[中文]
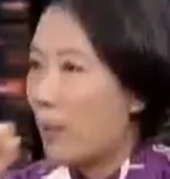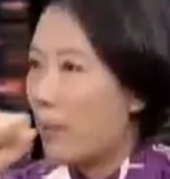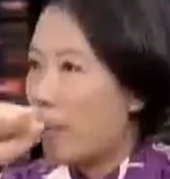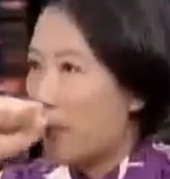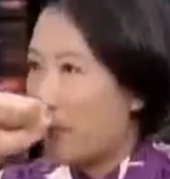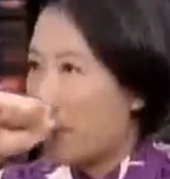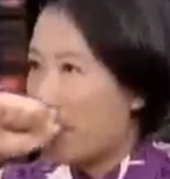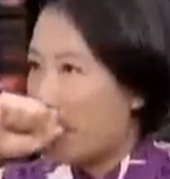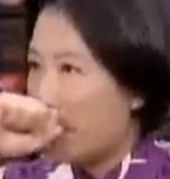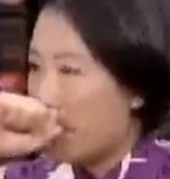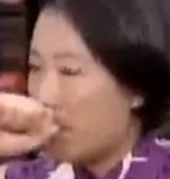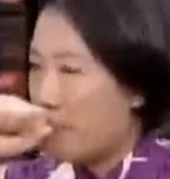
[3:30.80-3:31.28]
工
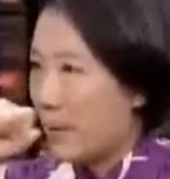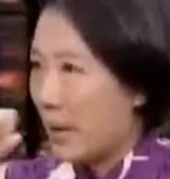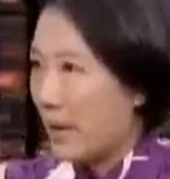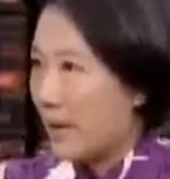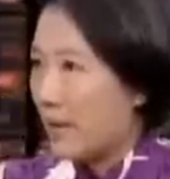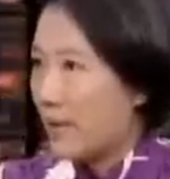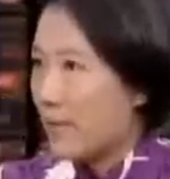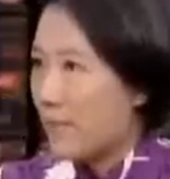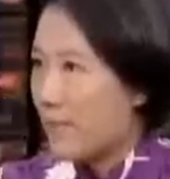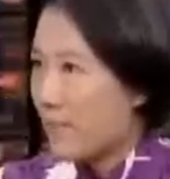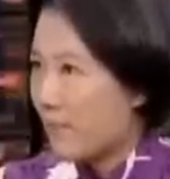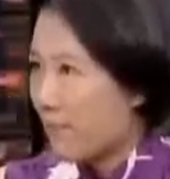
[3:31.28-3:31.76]
作方面的
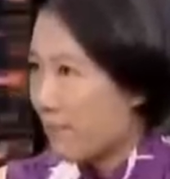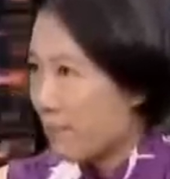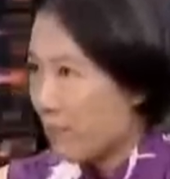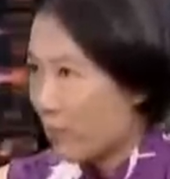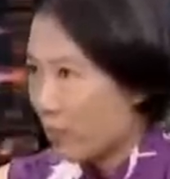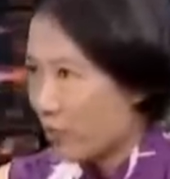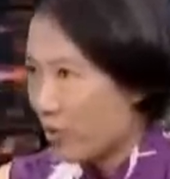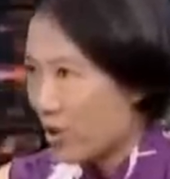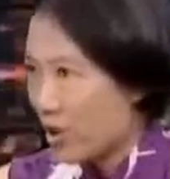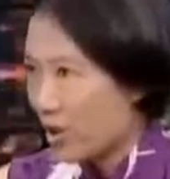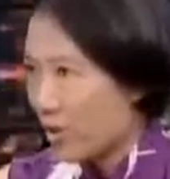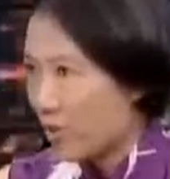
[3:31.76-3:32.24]
理
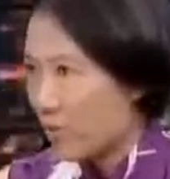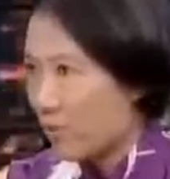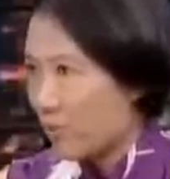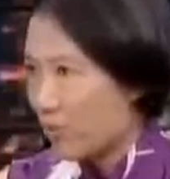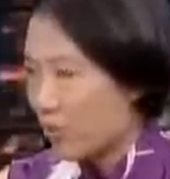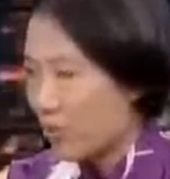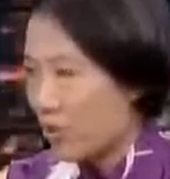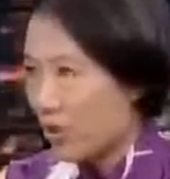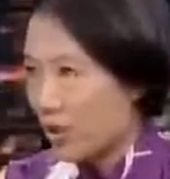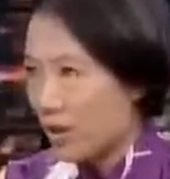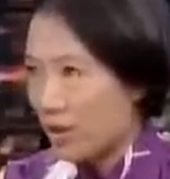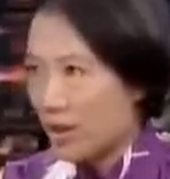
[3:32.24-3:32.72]
想高福
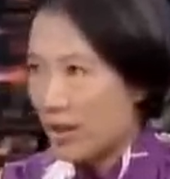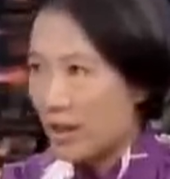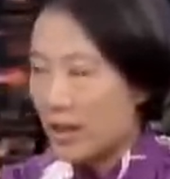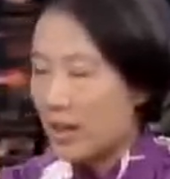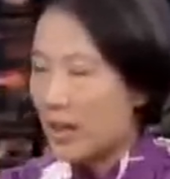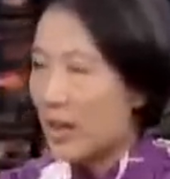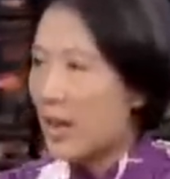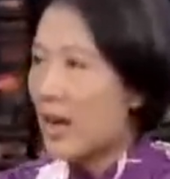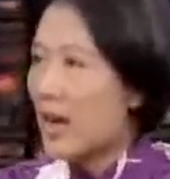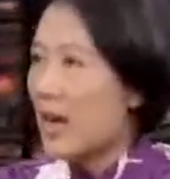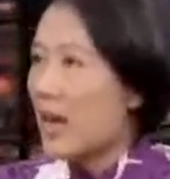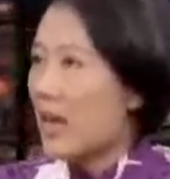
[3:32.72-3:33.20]
利、
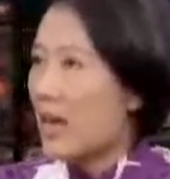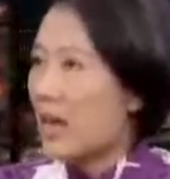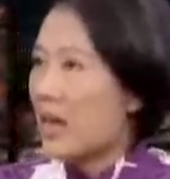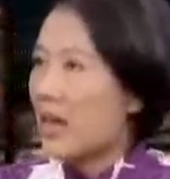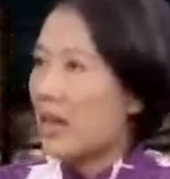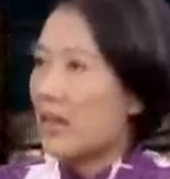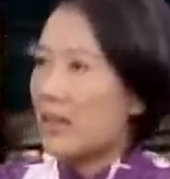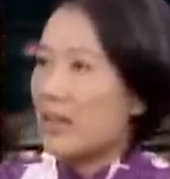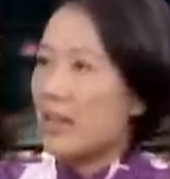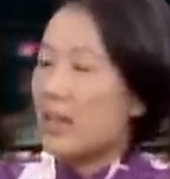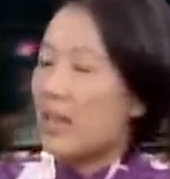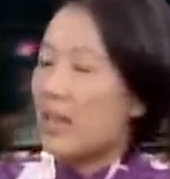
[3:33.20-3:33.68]
现代